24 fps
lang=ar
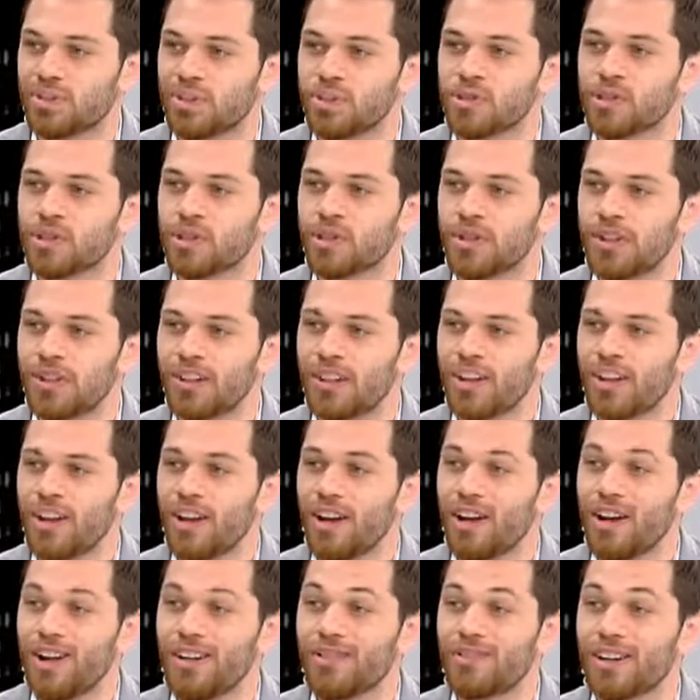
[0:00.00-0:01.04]
future
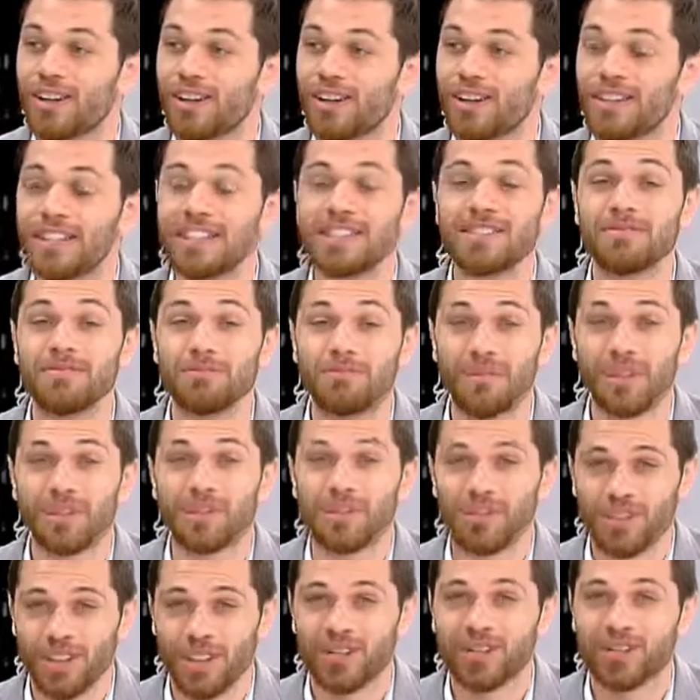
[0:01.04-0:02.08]
فلازم
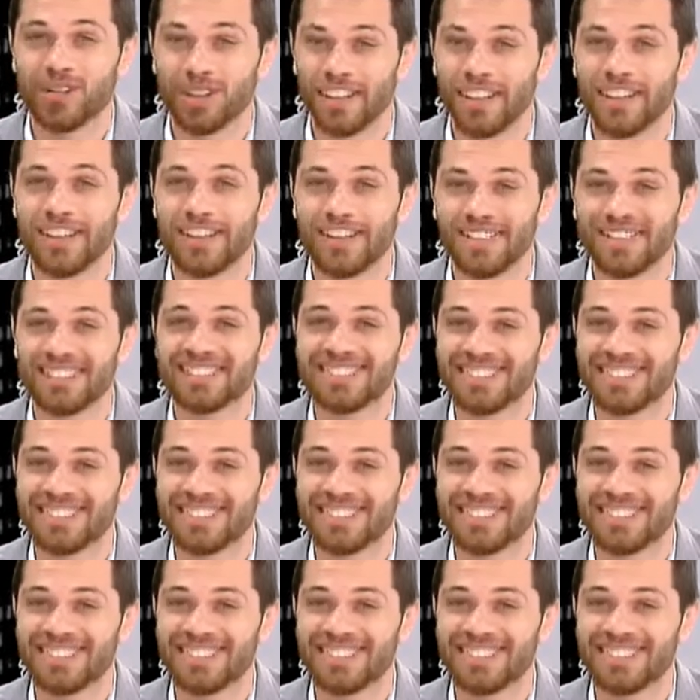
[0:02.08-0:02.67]
تبلشوا تتعودوا عليها